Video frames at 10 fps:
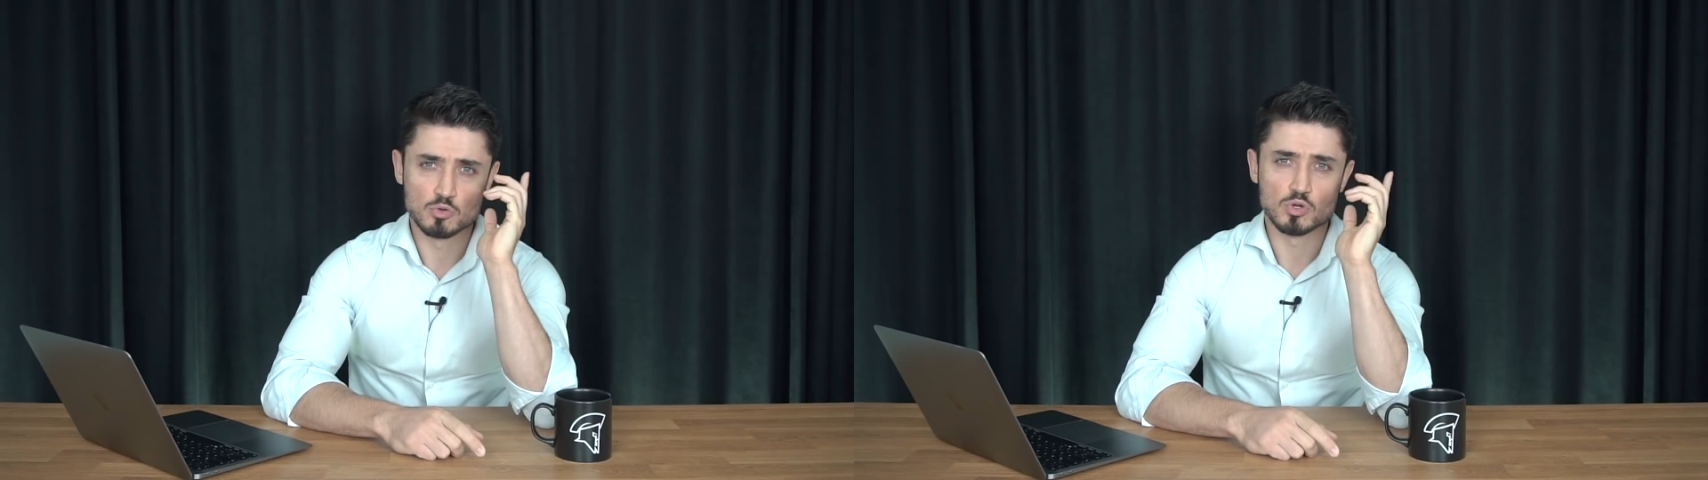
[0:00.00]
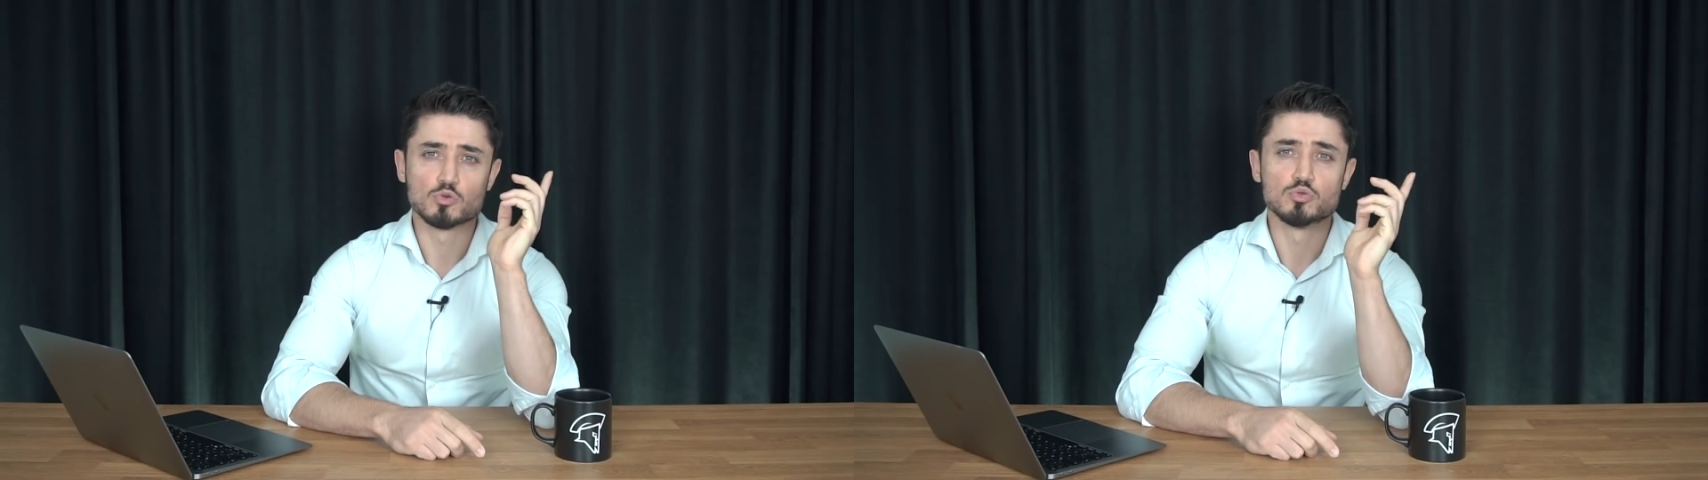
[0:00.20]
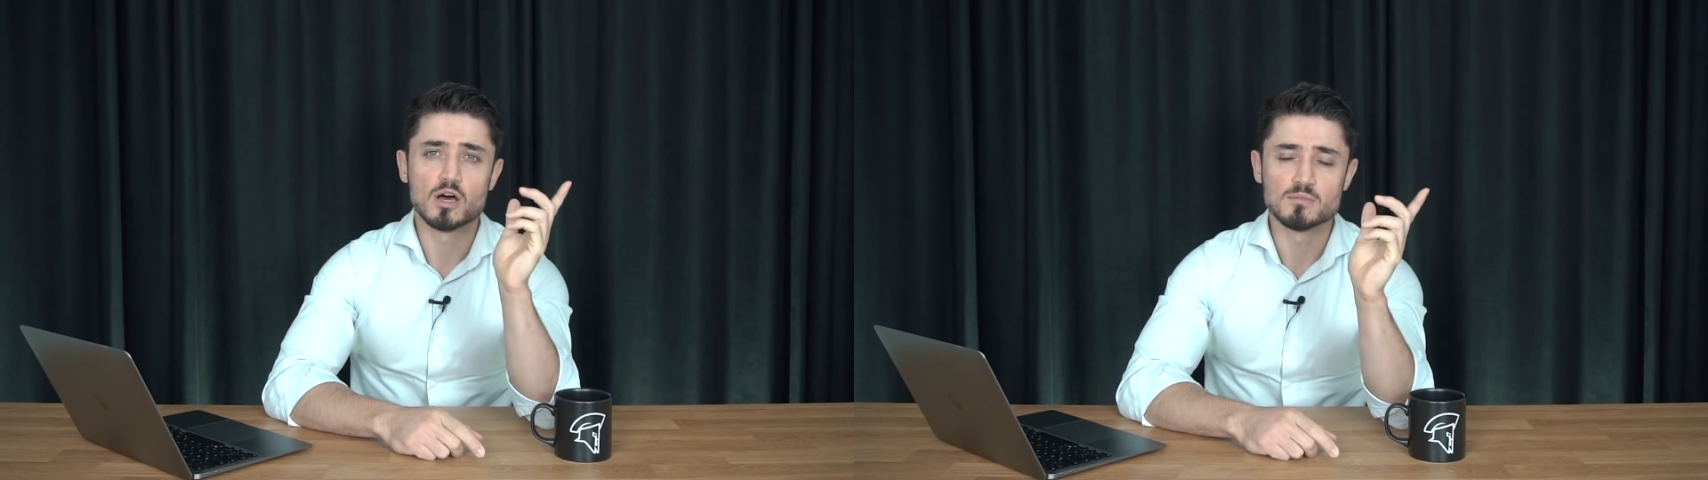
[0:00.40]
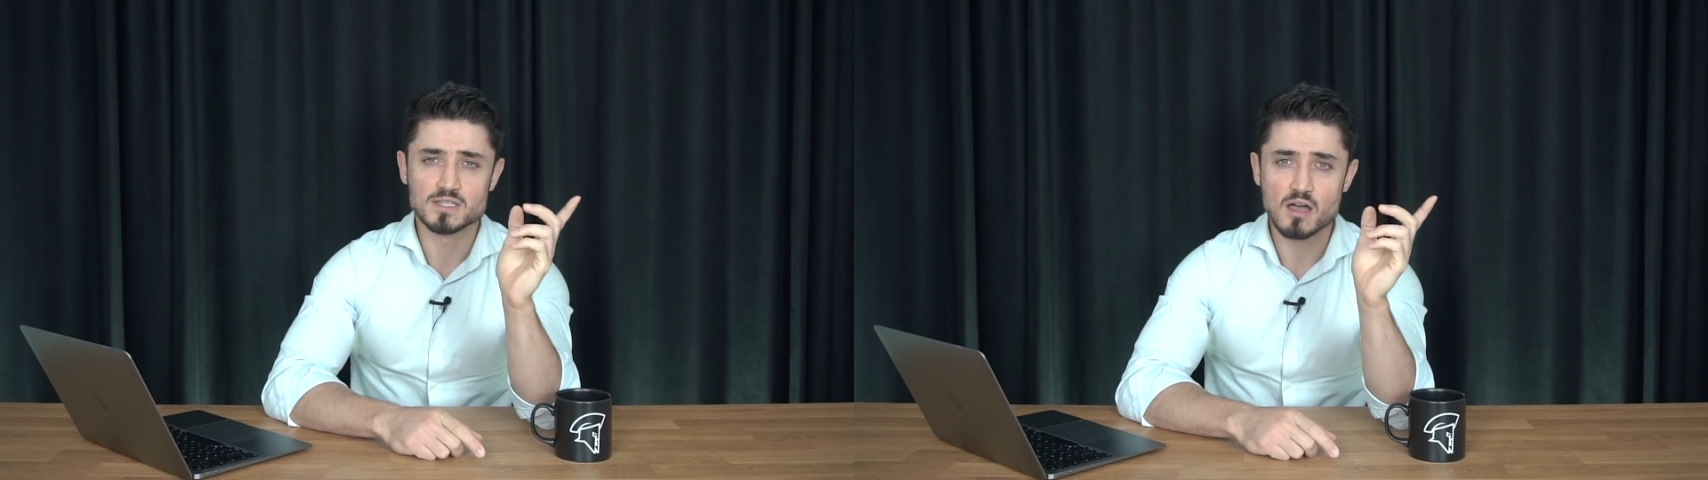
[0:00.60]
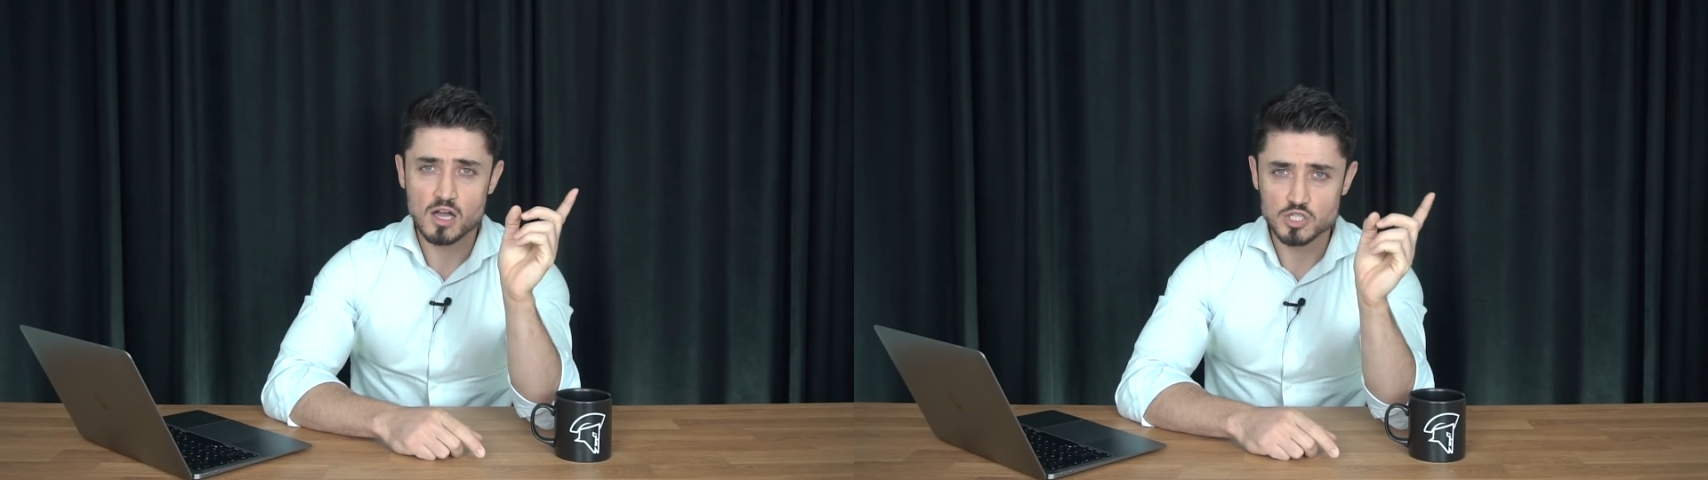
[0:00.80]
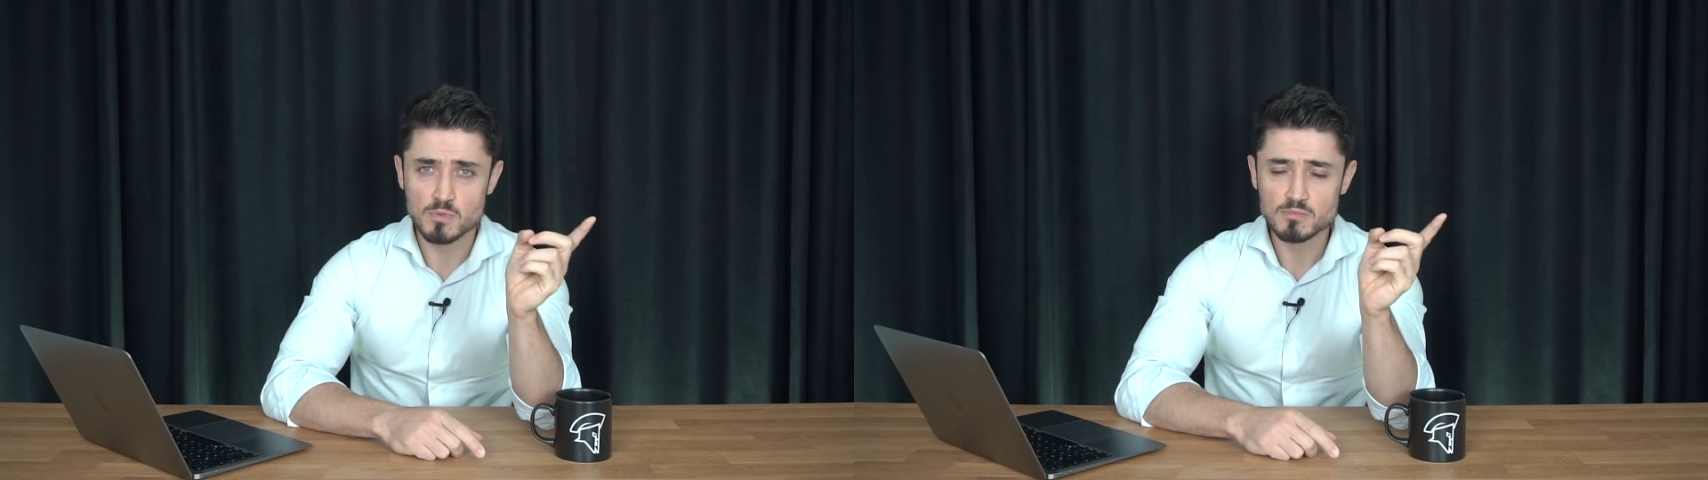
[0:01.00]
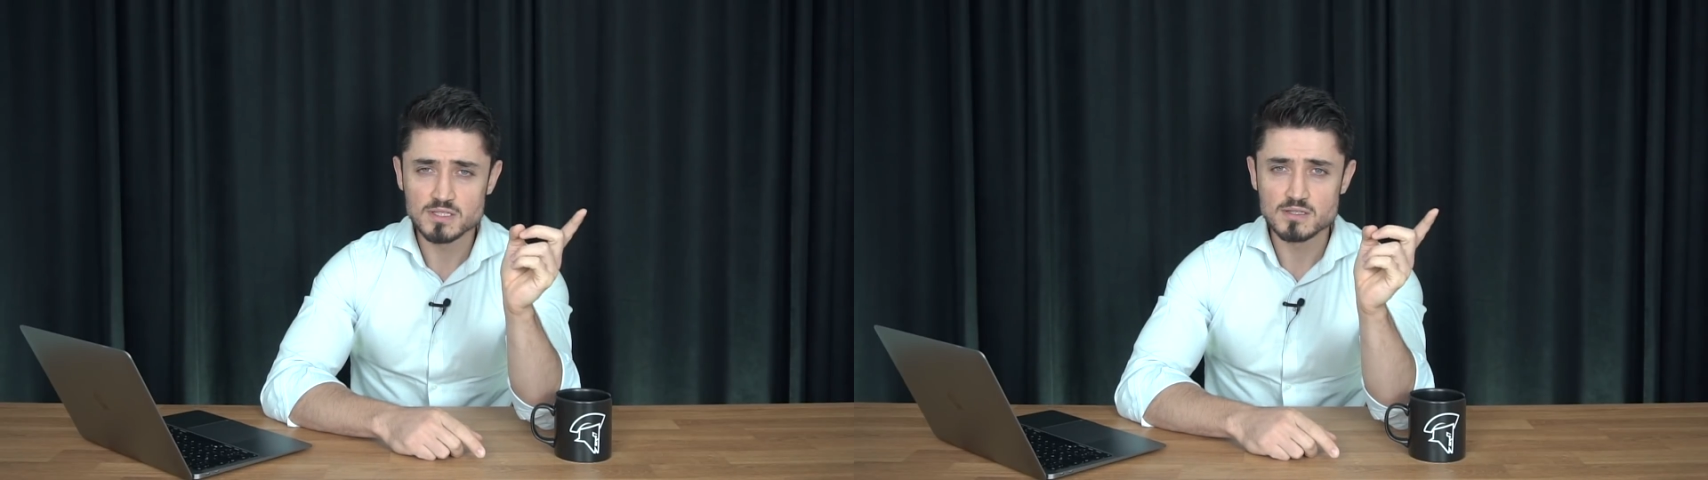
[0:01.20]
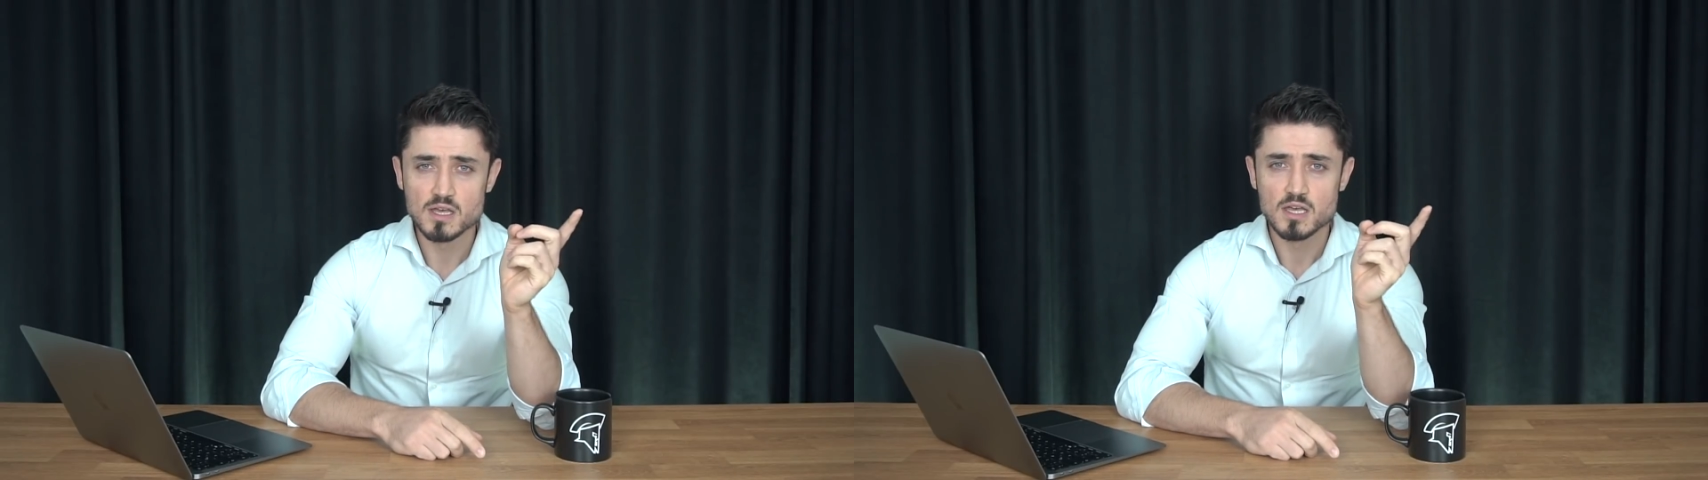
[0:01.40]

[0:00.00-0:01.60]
ona kulağımızı açmamız,